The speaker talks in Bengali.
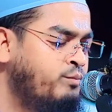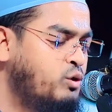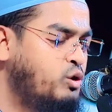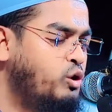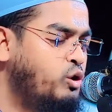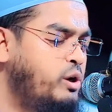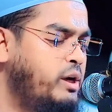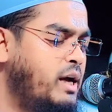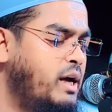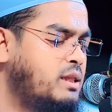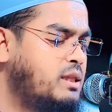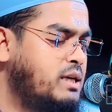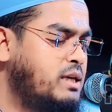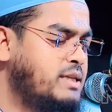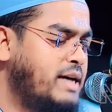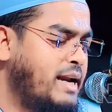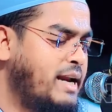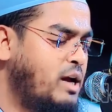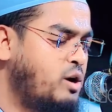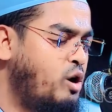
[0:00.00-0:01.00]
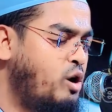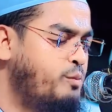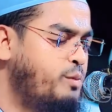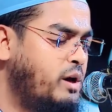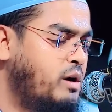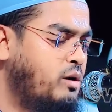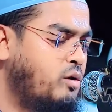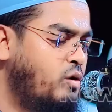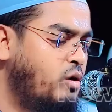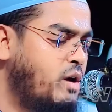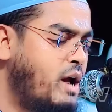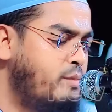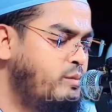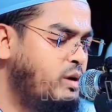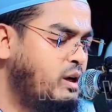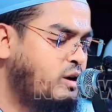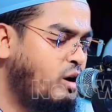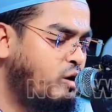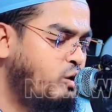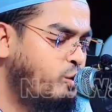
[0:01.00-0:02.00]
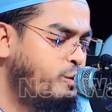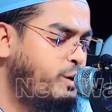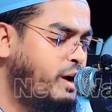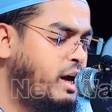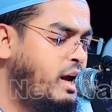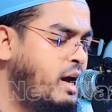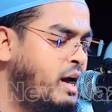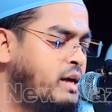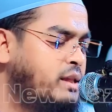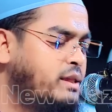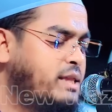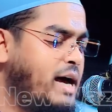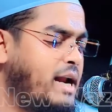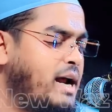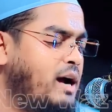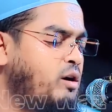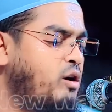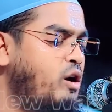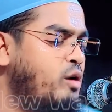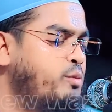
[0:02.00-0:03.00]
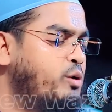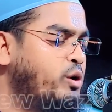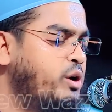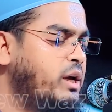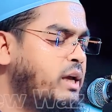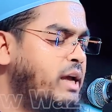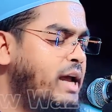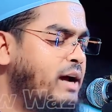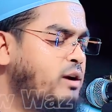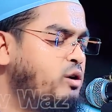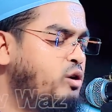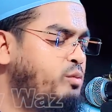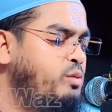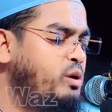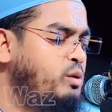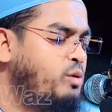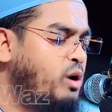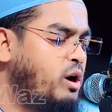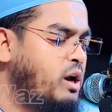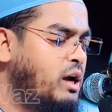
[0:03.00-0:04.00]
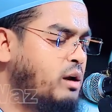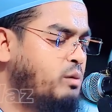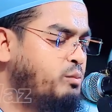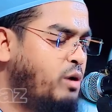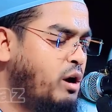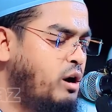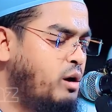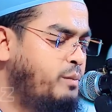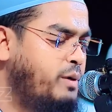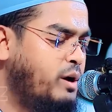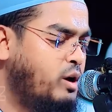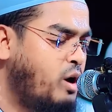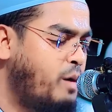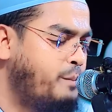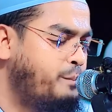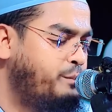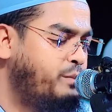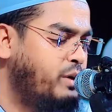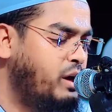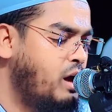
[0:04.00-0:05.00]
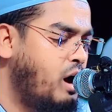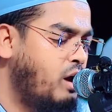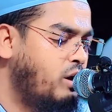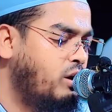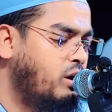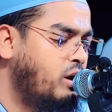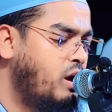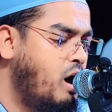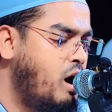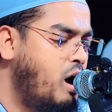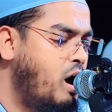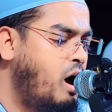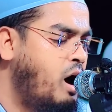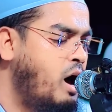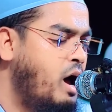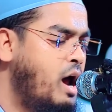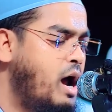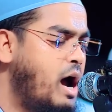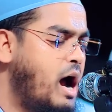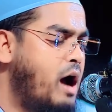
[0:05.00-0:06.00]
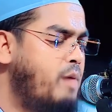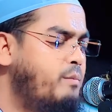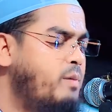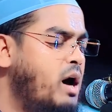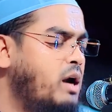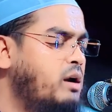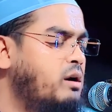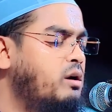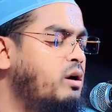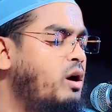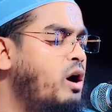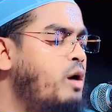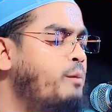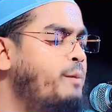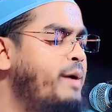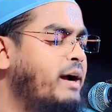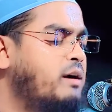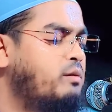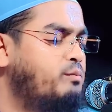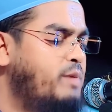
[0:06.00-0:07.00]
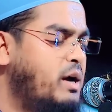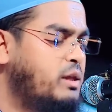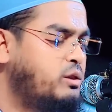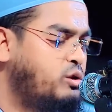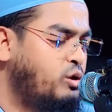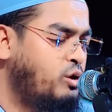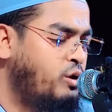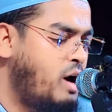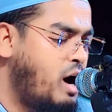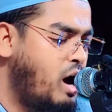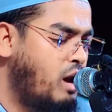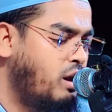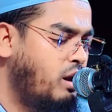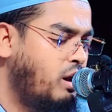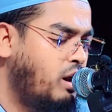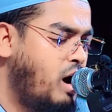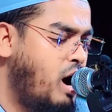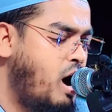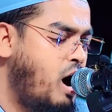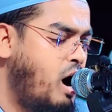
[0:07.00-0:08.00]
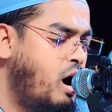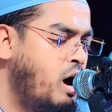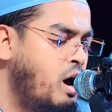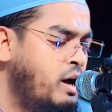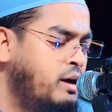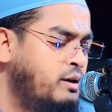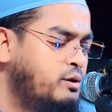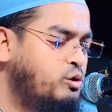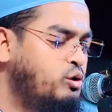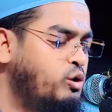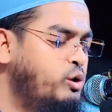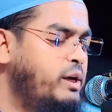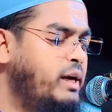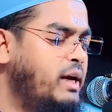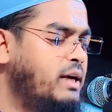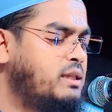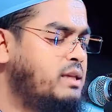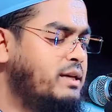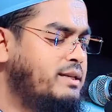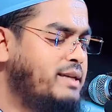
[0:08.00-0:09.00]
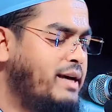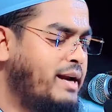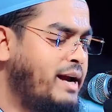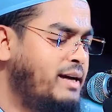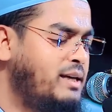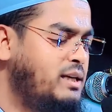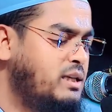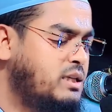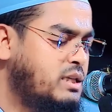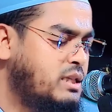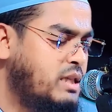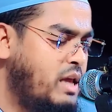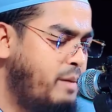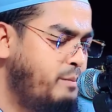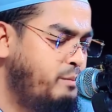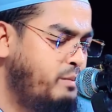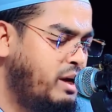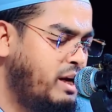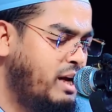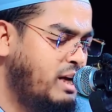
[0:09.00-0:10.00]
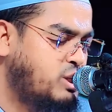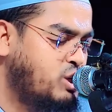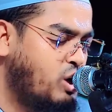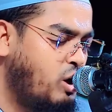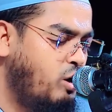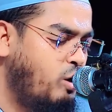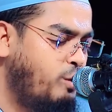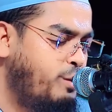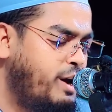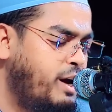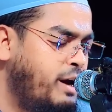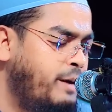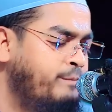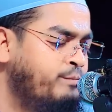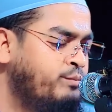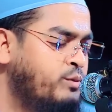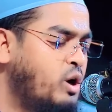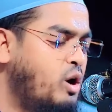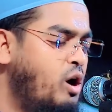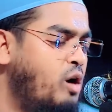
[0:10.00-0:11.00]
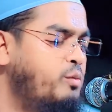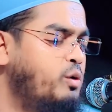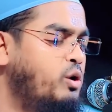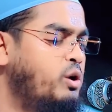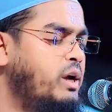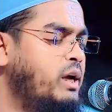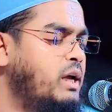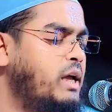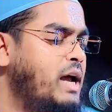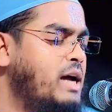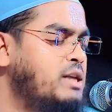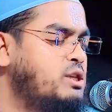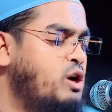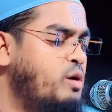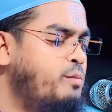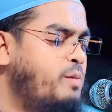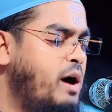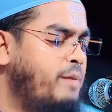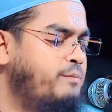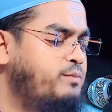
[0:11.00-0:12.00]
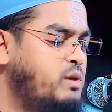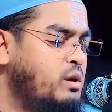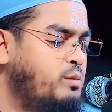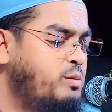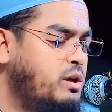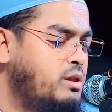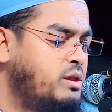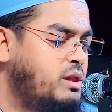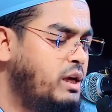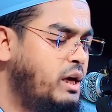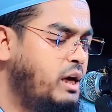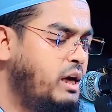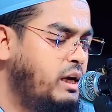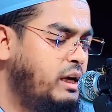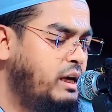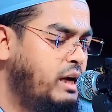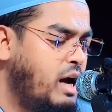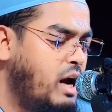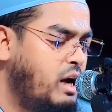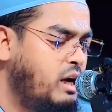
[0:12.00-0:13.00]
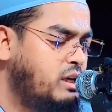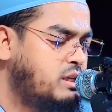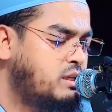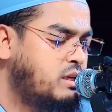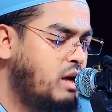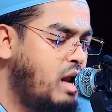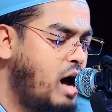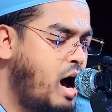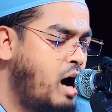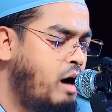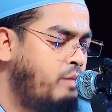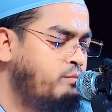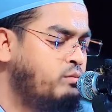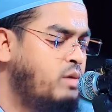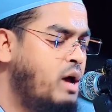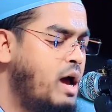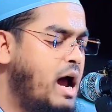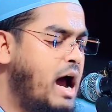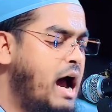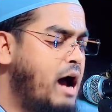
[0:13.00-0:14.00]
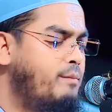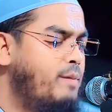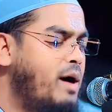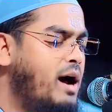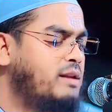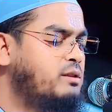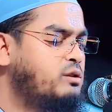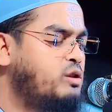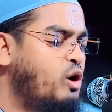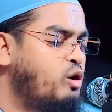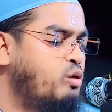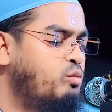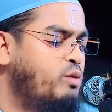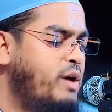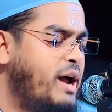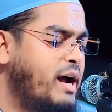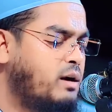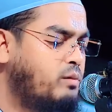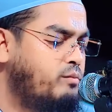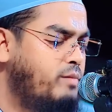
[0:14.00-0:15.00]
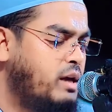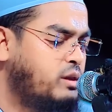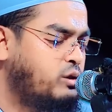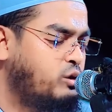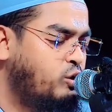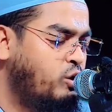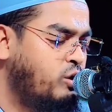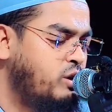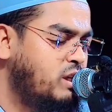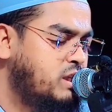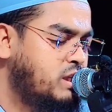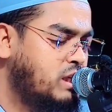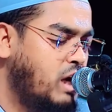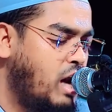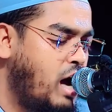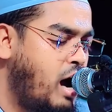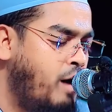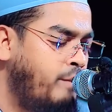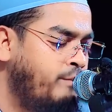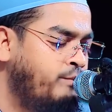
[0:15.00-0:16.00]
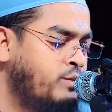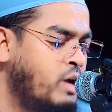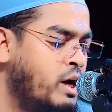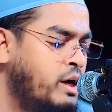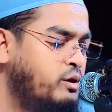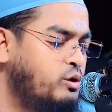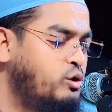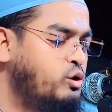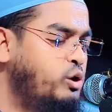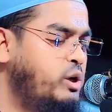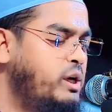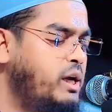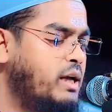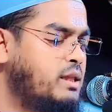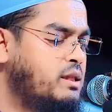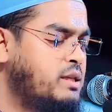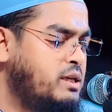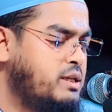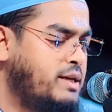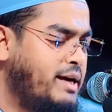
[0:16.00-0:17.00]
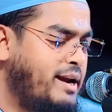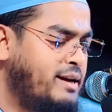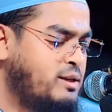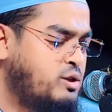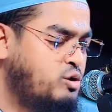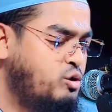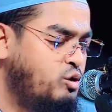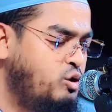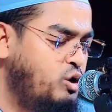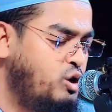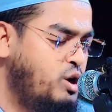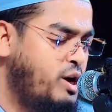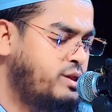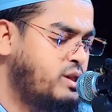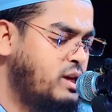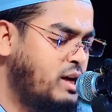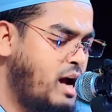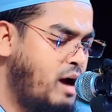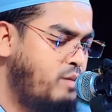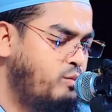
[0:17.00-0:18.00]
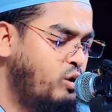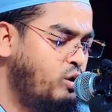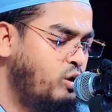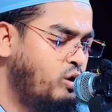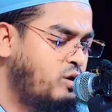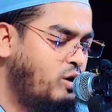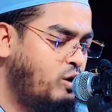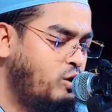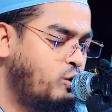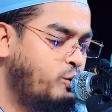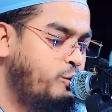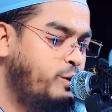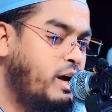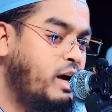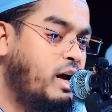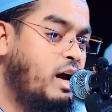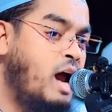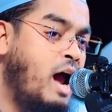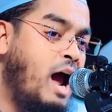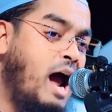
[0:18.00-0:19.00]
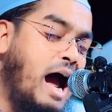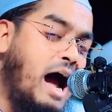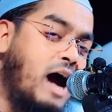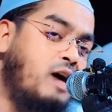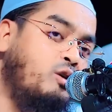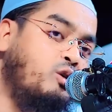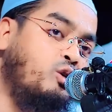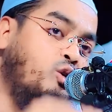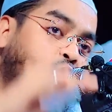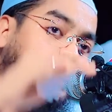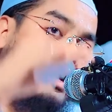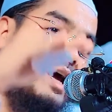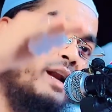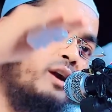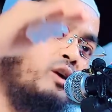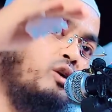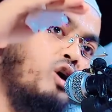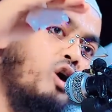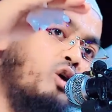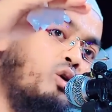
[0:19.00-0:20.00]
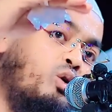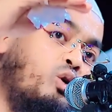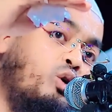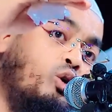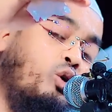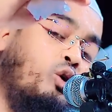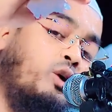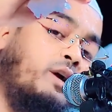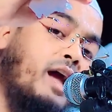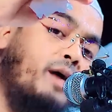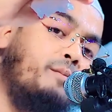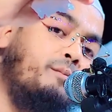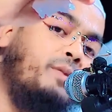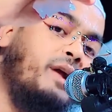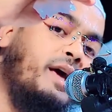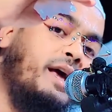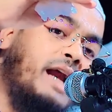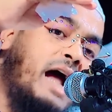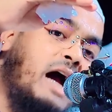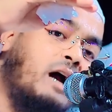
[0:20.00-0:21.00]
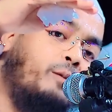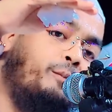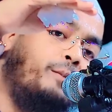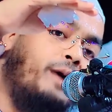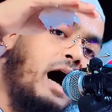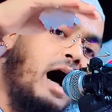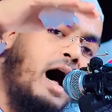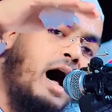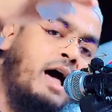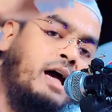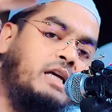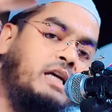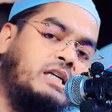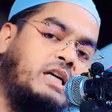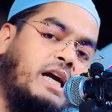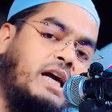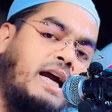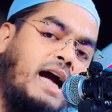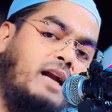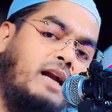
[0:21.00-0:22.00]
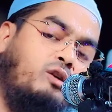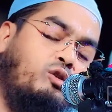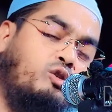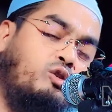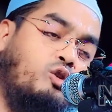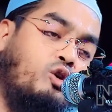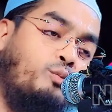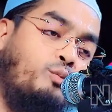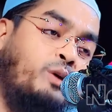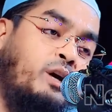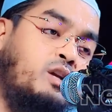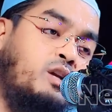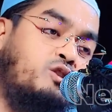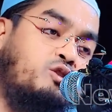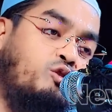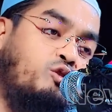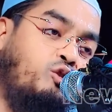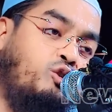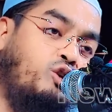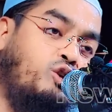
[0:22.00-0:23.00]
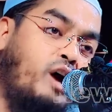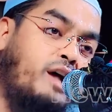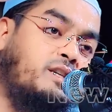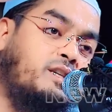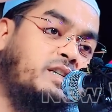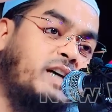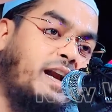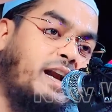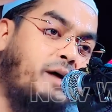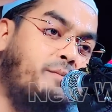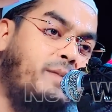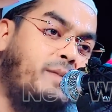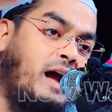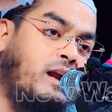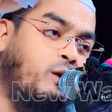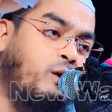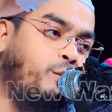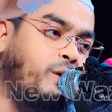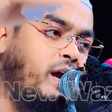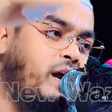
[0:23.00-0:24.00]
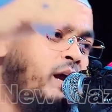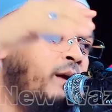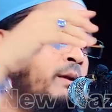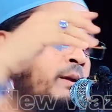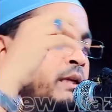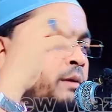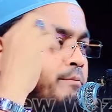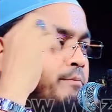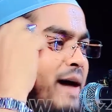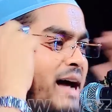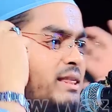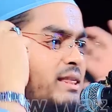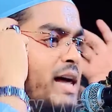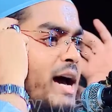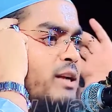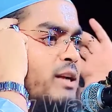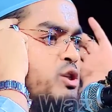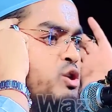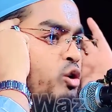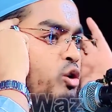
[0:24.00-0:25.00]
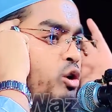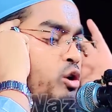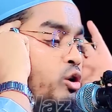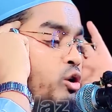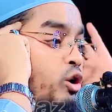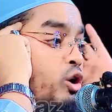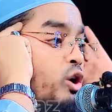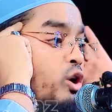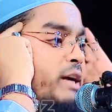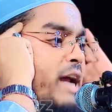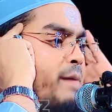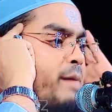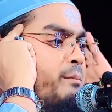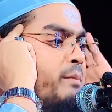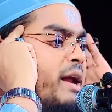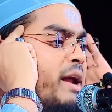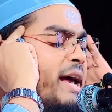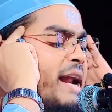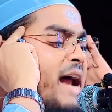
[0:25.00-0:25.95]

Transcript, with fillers: দুনিয়াতে যারা রবের গোলামি করবে তারা কবর কবরে গিয়া নবী বলেন বলবে রব্বি আল্লাহ আমার রব একমাত্র আল্লাহ দুনিয়াতে যারা ইসলাম মেনে চলবে কবরে গিয়া জবাব দিবে দিনিয়াল ইসলাম আমার ধর্ম একমাত্র ইসলাম দুনিয়াতে যারা সুন্নাতের আমল করবে আঙ্গুলের নখগুলো কেমনে রাখবা সেখানেও নবীর সুন্নাত যারা মানবে মাথার চুলগুলো কেমনে